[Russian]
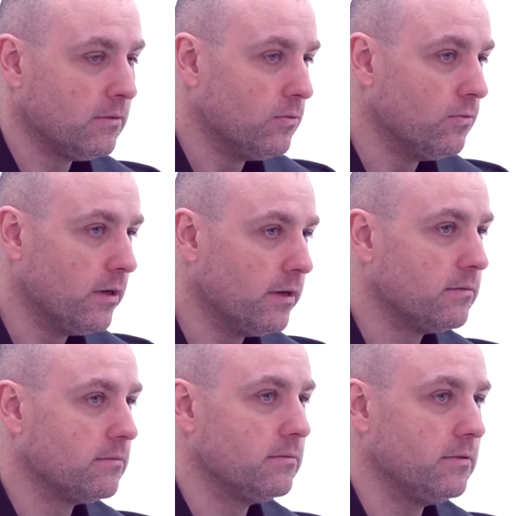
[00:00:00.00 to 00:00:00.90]

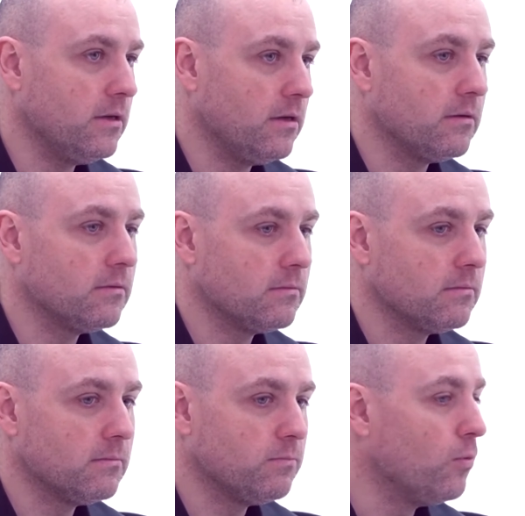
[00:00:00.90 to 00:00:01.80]
увы, не
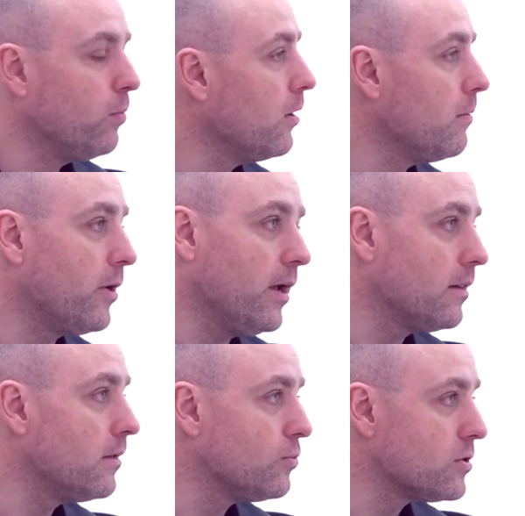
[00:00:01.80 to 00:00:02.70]
по
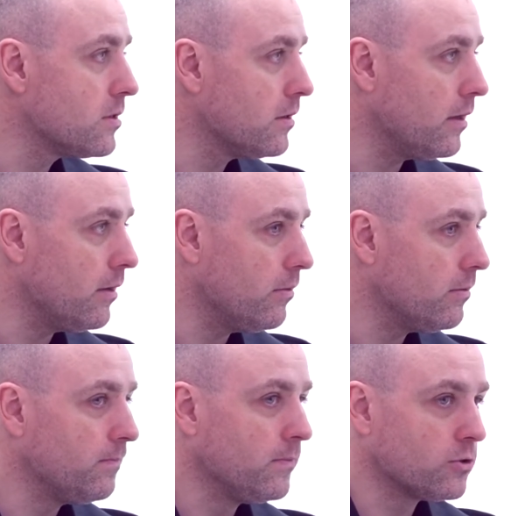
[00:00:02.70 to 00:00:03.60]
благоприятному сценарию,
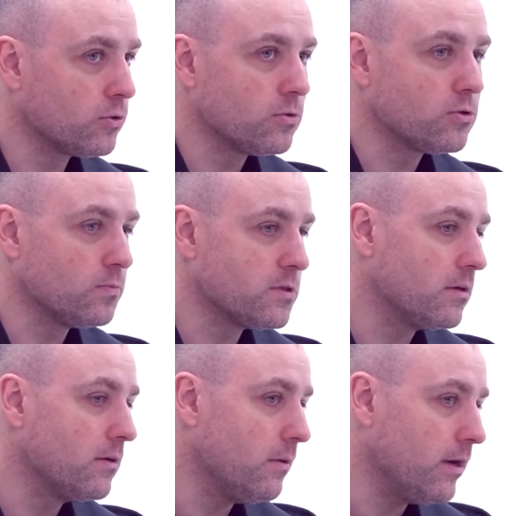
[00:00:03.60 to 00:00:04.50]
что,
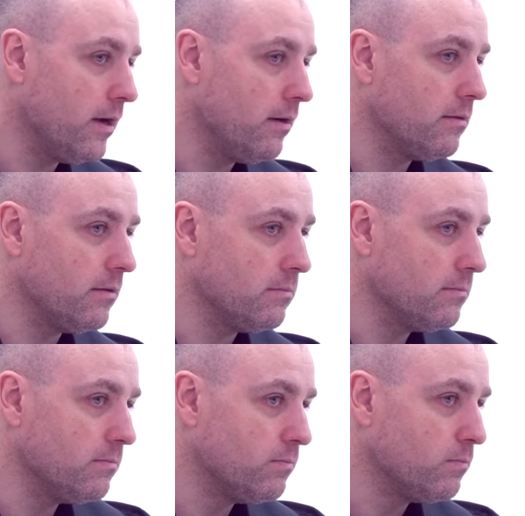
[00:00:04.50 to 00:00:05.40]
собственно говоря,
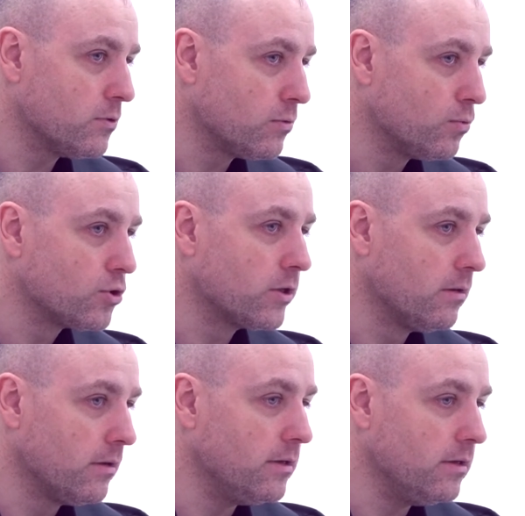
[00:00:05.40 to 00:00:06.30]

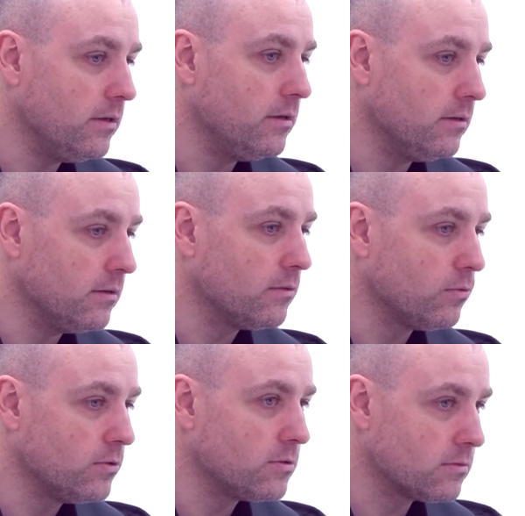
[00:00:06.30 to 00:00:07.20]
послужило и
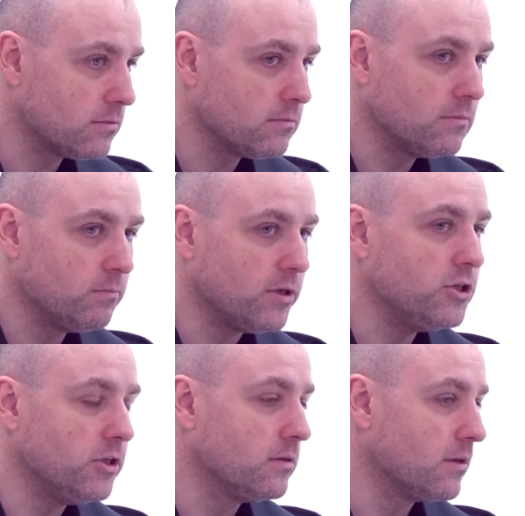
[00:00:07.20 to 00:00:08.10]
одной из
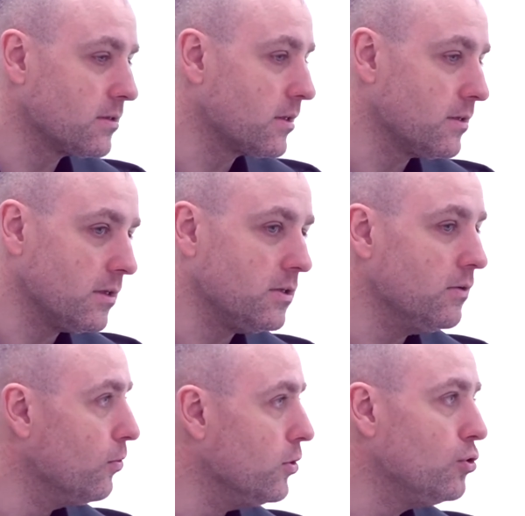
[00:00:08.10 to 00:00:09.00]
причин, так сказать,
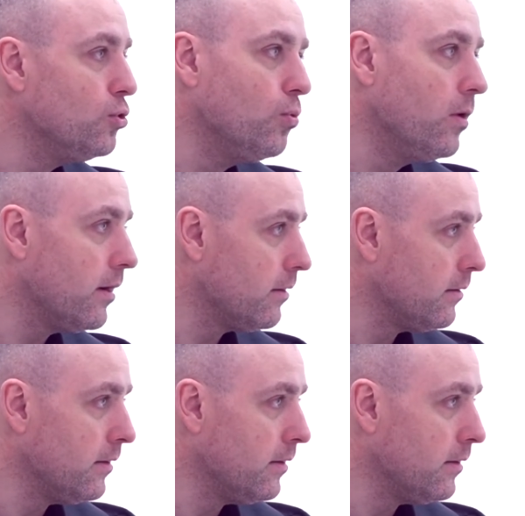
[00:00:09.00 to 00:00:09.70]
его недуга